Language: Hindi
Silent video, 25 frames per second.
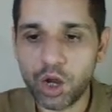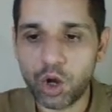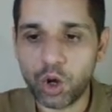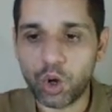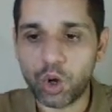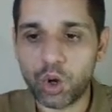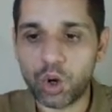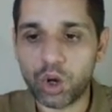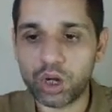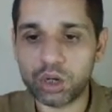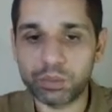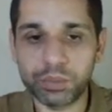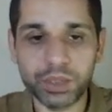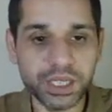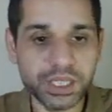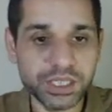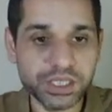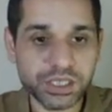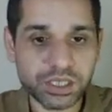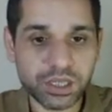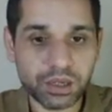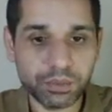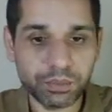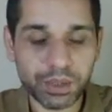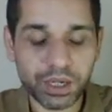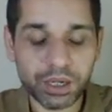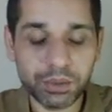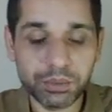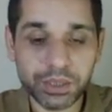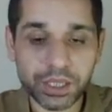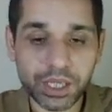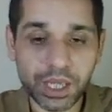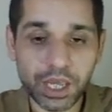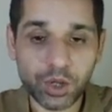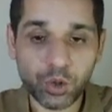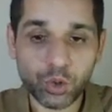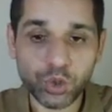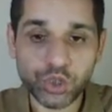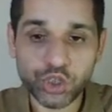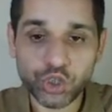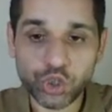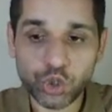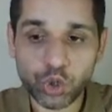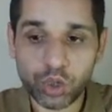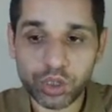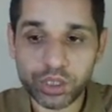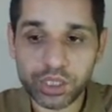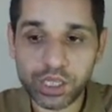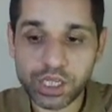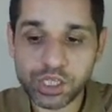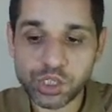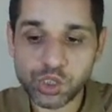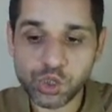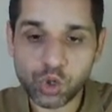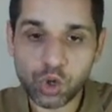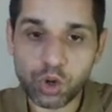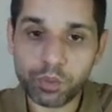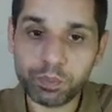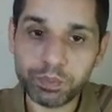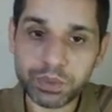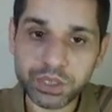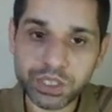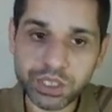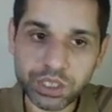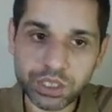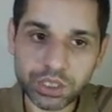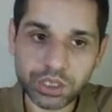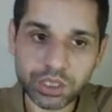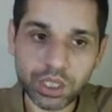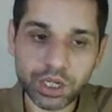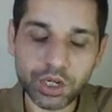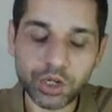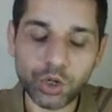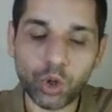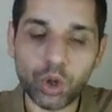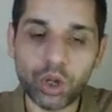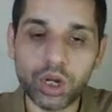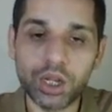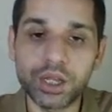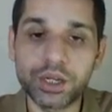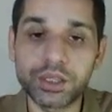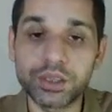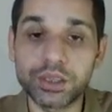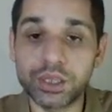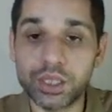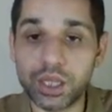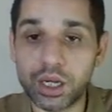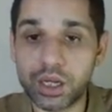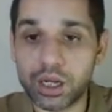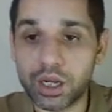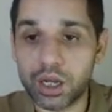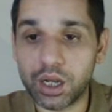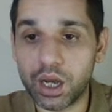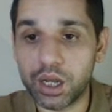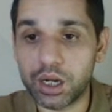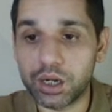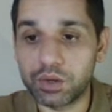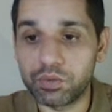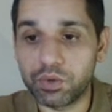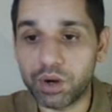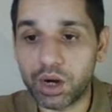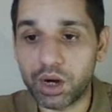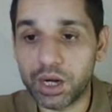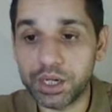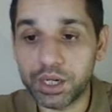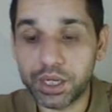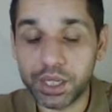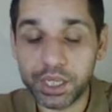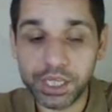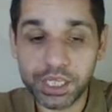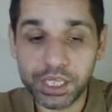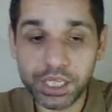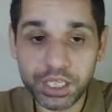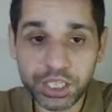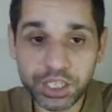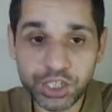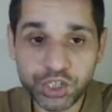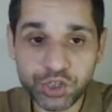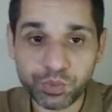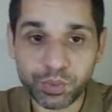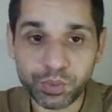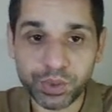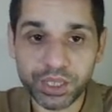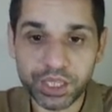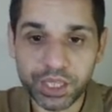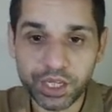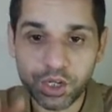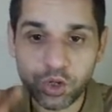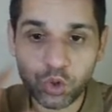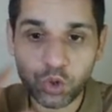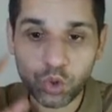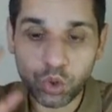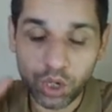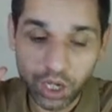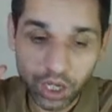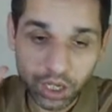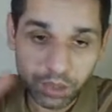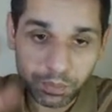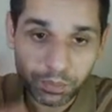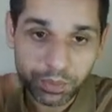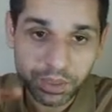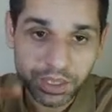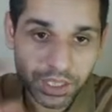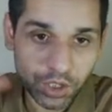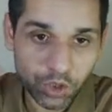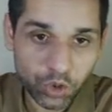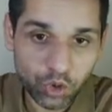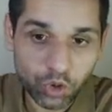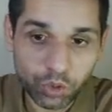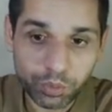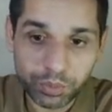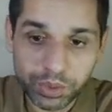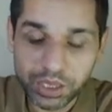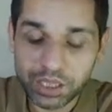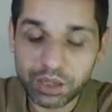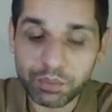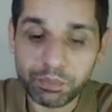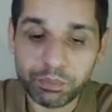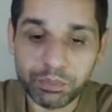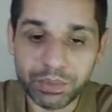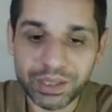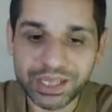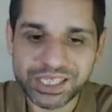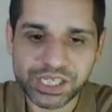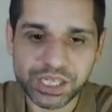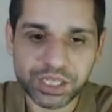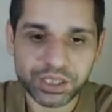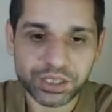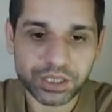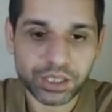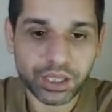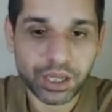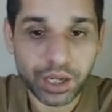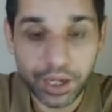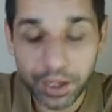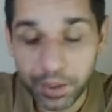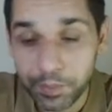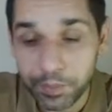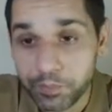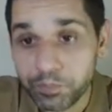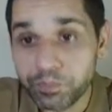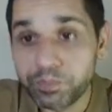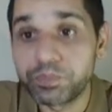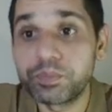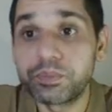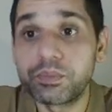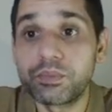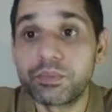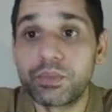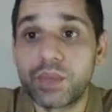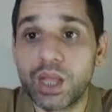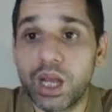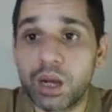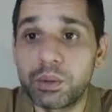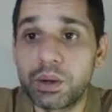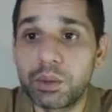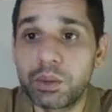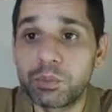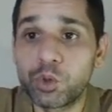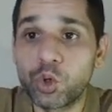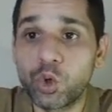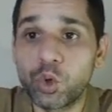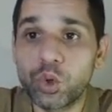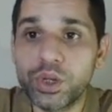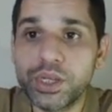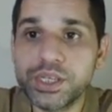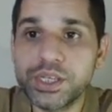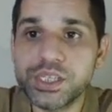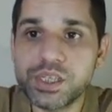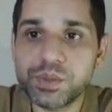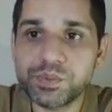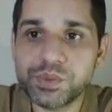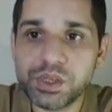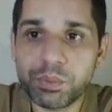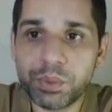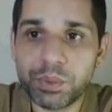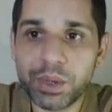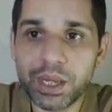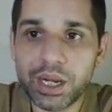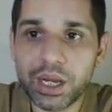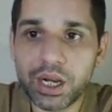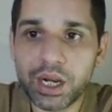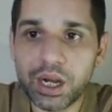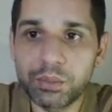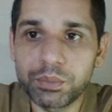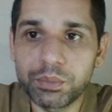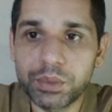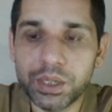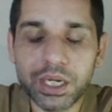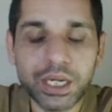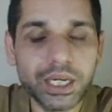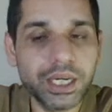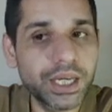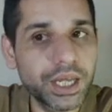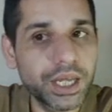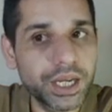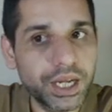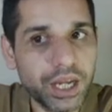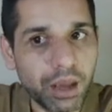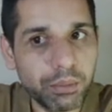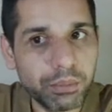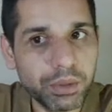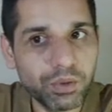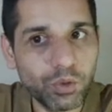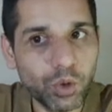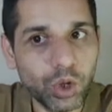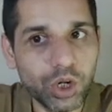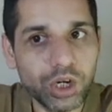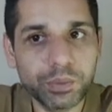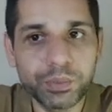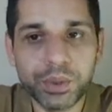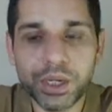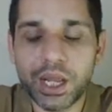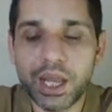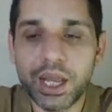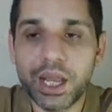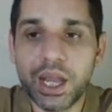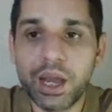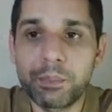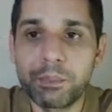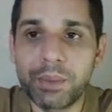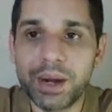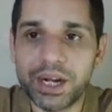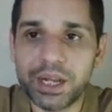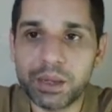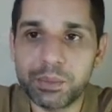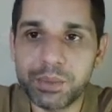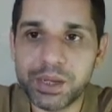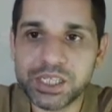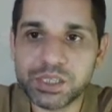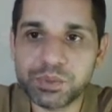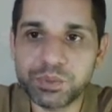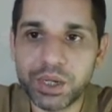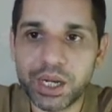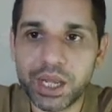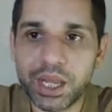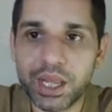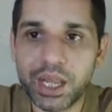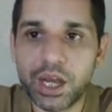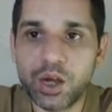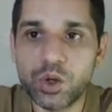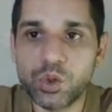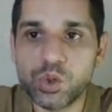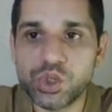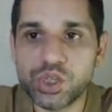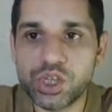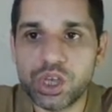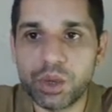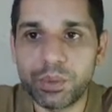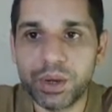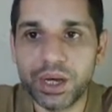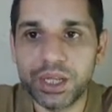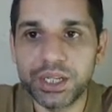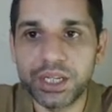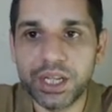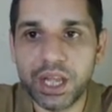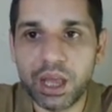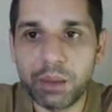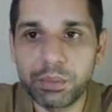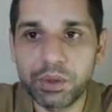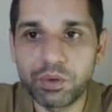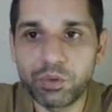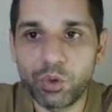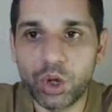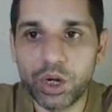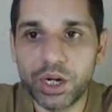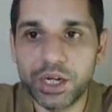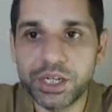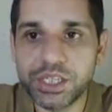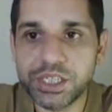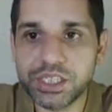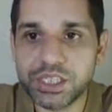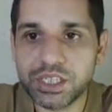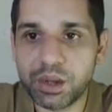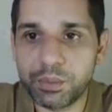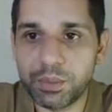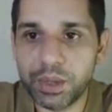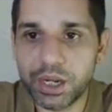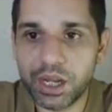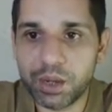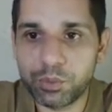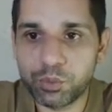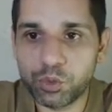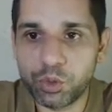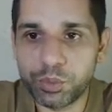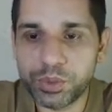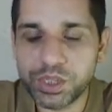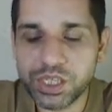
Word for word: और मैंने जिस तरह पहले बताया कोई चौदह सौ पचहत्तर डॉलर तक का रिवार्ड ईच बंदे को हर बंदे को मतलब मिल सकता है अब हम लोगों ने सबसे पहला काम कर लिया नैमी वॉलेट बनाया मेटामास्क बनाया उसके बाद नैमी वॉलेट जिस तरह मैंने आपको भी